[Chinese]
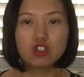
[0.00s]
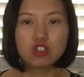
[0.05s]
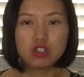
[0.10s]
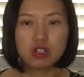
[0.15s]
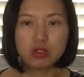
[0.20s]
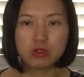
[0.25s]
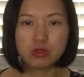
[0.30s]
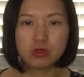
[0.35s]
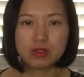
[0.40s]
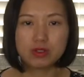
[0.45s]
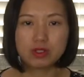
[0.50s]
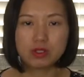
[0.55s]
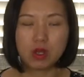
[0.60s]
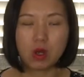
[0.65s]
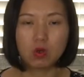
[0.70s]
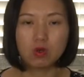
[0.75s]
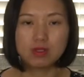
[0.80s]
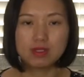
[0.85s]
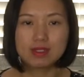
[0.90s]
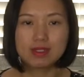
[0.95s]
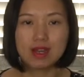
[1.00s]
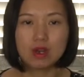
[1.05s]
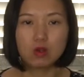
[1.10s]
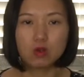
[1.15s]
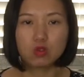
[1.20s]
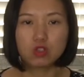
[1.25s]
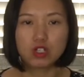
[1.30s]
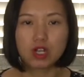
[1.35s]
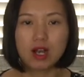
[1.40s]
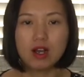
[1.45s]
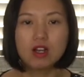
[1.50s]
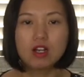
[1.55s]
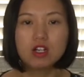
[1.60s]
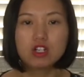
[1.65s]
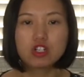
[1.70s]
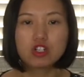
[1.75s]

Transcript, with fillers: 正确的投资道路上，